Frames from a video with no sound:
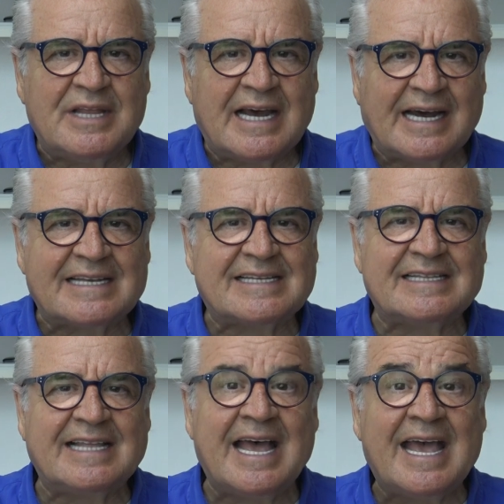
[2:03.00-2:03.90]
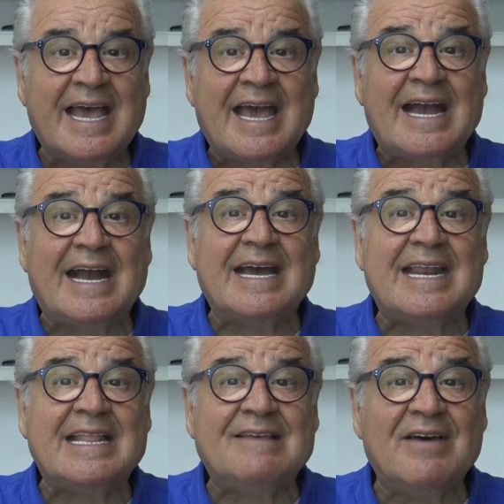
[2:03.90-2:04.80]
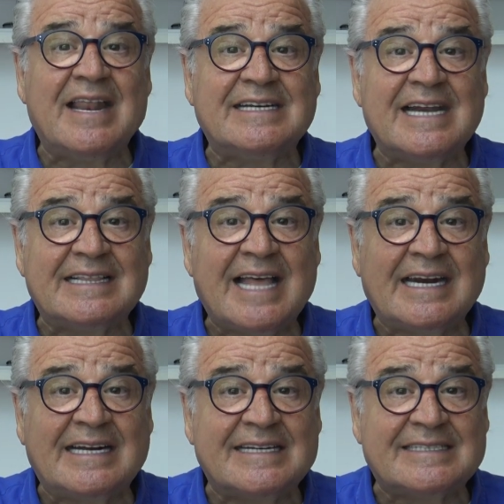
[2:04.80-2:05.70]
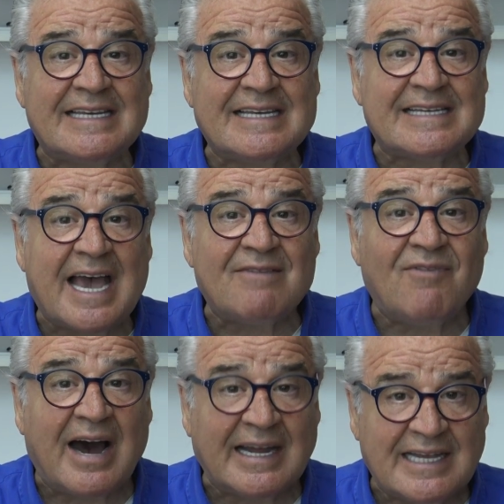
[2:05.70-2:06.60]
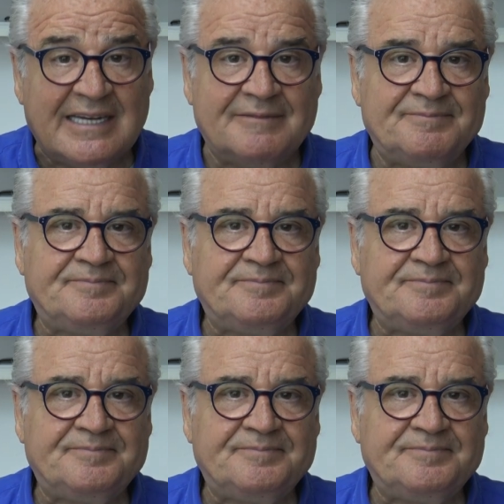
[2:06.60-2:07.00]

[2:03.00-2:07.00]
lira arasında kredi verecekler 48 ay vadeli.